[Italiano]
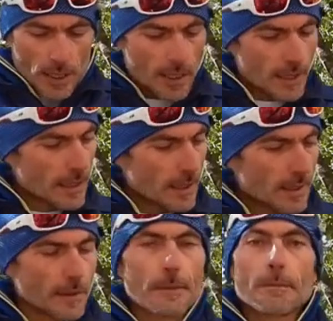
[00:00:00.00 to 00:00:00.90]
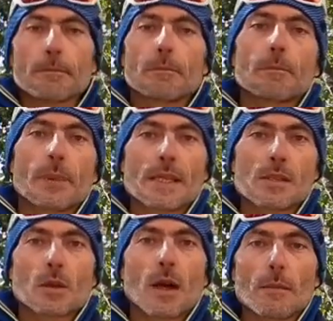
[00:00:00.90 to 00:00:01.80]
Il ehm,
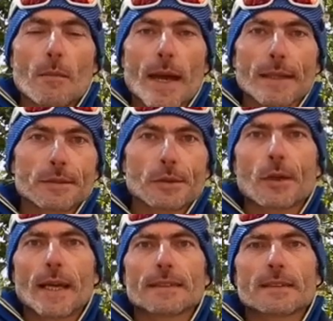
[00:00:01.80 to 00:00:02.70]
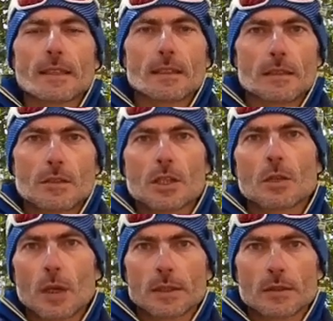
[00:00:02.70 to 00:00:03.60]
peso al metro è di
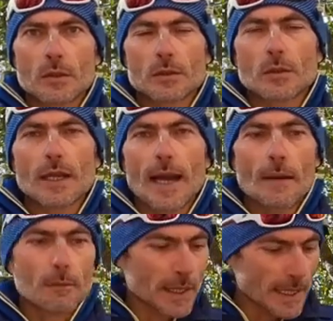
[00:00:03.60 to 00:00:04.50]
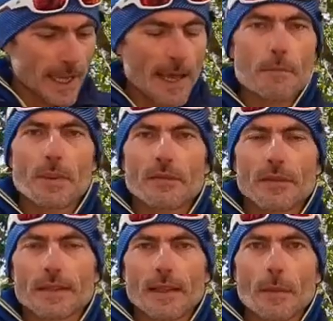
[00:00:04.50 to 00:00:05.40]
58 grammi che è
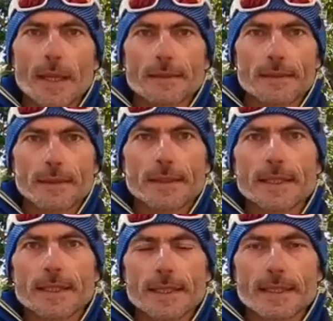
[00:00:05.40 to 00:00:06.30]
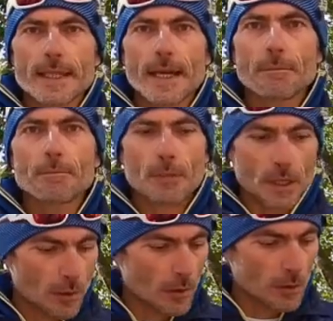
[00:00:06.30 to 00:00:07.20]
perfettamente in linea
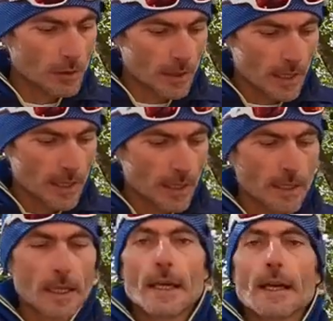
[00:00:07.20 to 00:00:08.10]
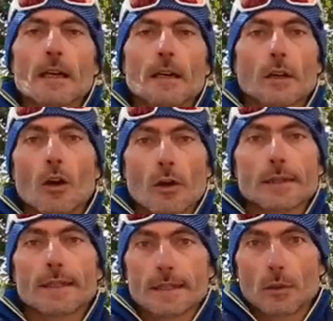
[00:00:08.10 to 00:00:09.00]
con eh, eh
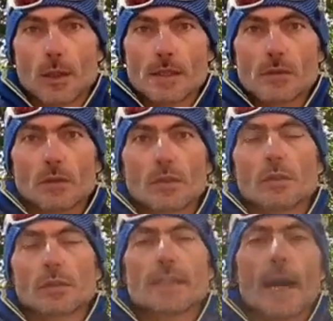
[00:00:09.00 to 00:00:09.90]
corde di questo